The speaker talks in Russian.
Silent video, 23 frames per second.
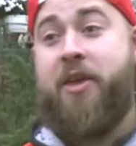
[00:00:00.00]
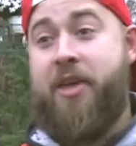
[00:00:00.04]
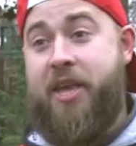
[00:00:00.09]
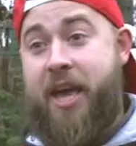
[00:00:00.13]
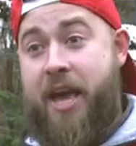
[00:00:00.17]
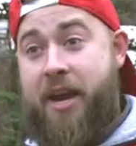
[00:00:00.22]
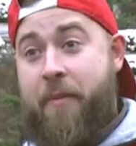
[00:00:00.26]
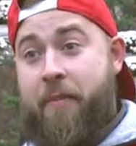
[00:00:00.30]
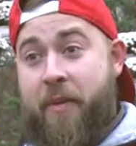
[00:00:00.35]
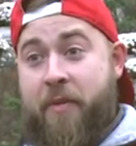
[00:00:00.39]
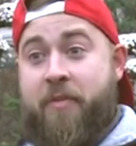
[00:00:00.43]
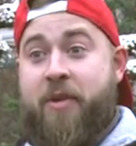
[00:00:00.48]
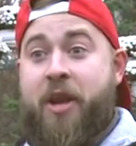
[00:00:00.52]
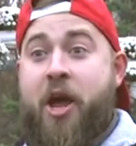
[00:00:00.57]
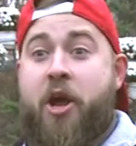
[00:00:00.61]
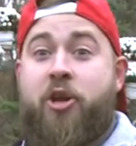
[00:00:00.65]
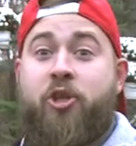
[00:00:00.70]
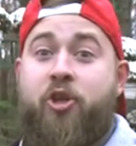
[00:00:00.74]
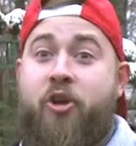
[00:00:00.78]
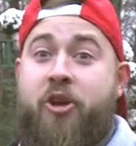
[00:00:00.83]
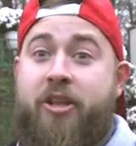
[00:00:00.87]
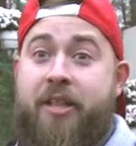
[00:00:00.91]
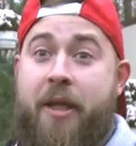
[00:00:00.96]
И я напоминаю,
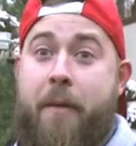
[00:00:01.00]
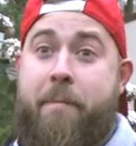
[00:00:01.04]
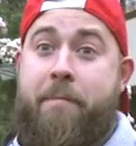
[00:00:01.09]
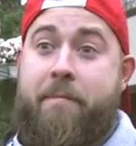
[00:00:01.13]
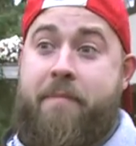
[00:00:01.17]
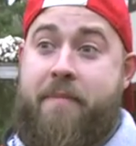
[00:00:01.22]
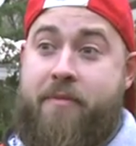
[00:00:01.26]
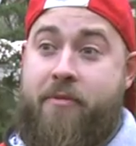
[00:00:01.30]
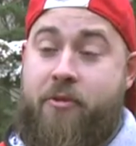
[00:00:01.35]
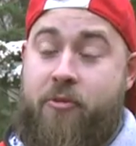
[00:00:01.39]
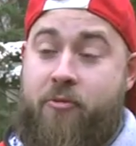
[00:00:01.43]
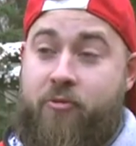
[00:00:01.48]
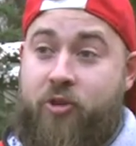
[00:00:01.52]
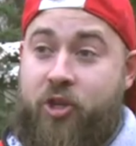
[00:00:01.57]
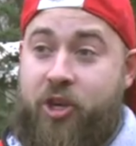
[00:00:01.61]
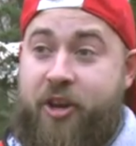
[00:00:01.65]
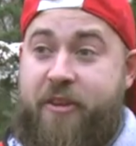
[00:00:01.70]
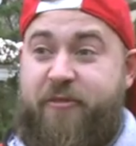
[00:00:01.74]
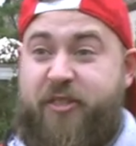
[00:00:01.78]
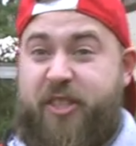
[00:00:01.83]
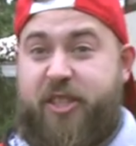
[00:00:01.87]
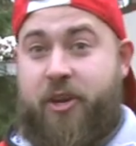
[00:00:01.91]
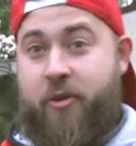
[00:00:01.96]
что это
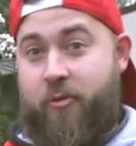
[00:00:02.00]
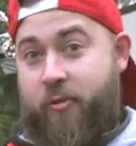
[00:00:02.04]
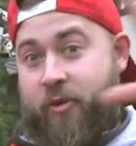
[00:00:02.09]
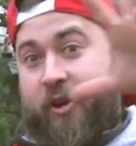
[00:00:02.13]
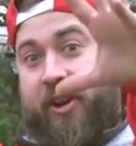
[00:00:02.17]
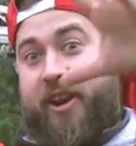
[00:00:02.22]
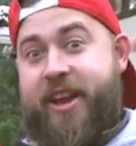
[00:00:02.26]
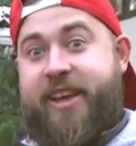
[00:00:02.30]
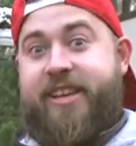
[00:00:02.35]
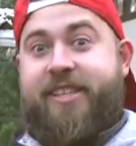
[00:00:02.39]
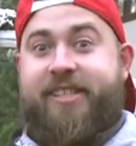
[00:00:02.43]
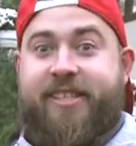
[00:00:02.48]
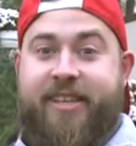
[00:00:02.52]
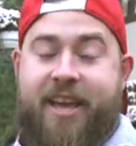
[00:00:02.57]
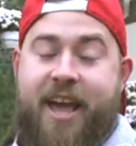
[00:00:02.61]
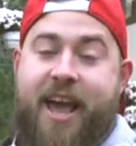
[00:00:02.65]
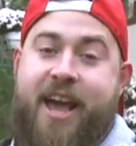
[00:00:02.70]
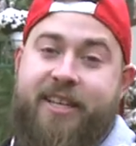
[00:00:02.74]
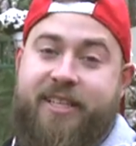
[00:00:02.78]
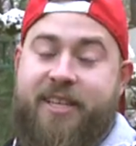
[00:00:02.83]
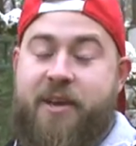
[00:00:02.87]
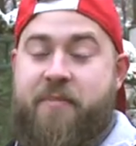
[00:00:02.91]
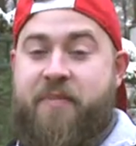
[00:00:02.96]
уже всеукраинская
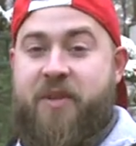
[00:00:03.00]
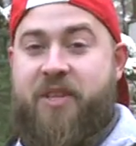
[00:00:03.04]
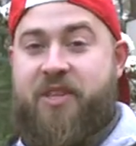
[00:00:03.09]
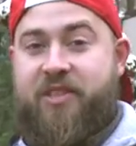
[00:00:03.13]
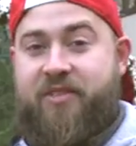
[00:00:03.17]
акция под